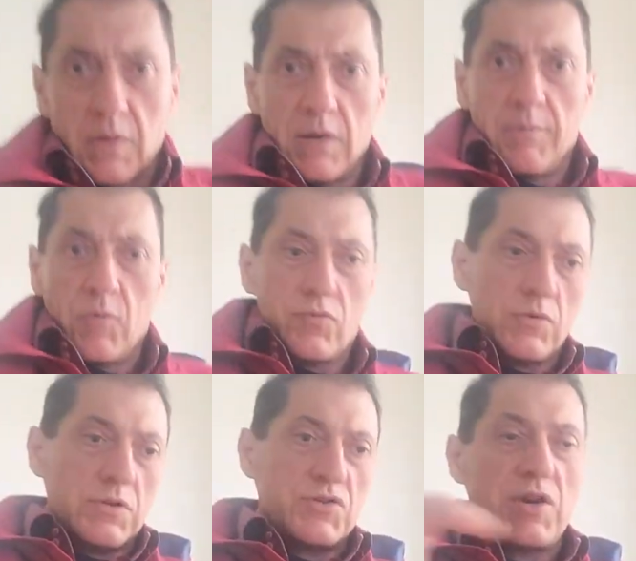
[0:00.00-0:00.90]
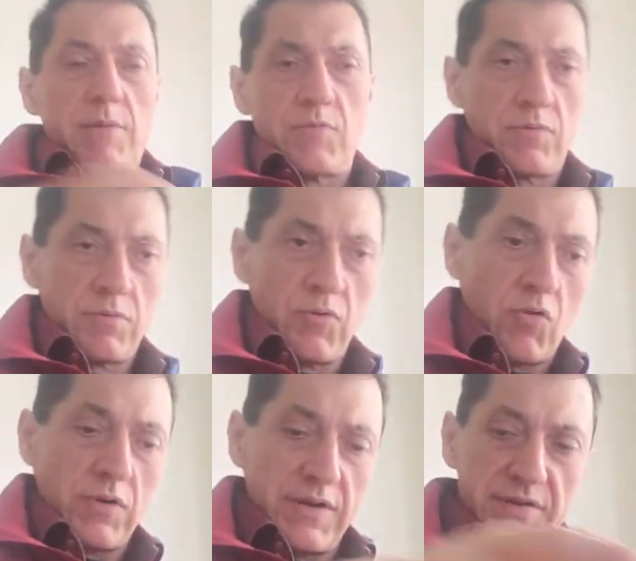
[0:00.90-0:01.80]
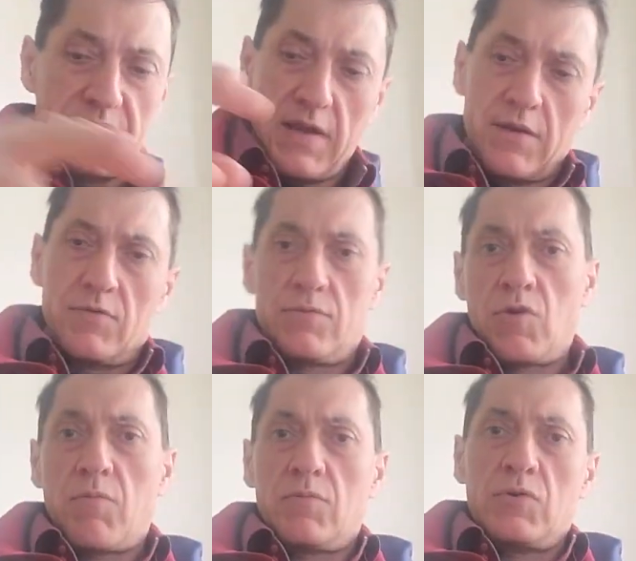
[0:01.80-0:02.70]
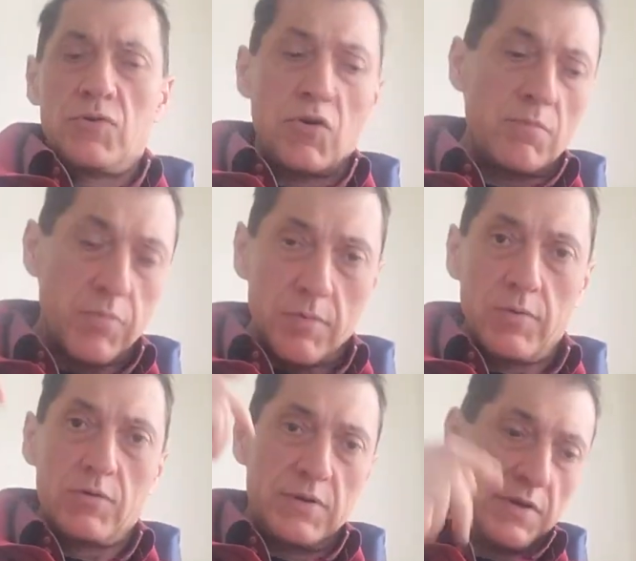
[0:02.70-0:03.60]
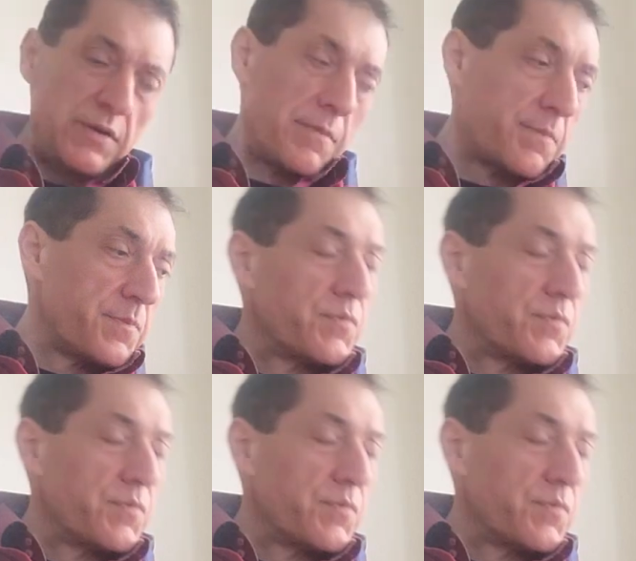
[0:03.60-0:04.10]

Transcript: il mondo diciamo non cristiano, non, non popolo di Dio.